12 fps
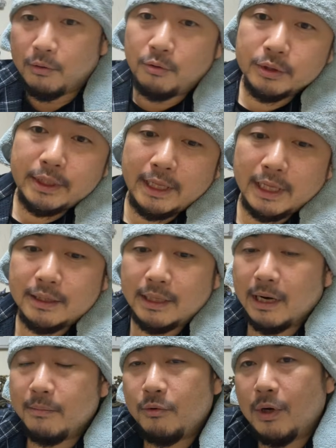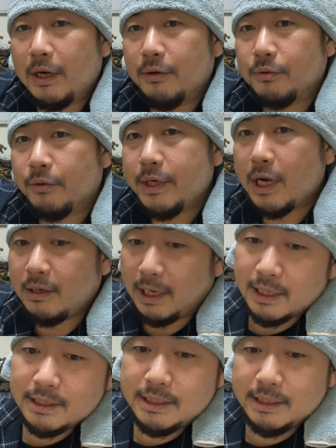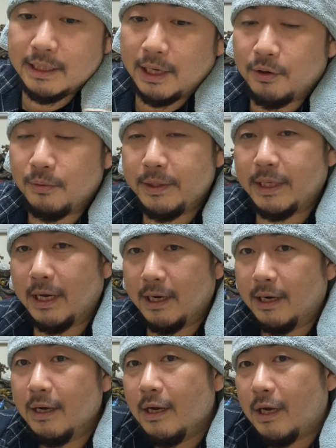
大手だったらもう、あの、とにかく安心だろうみたいな。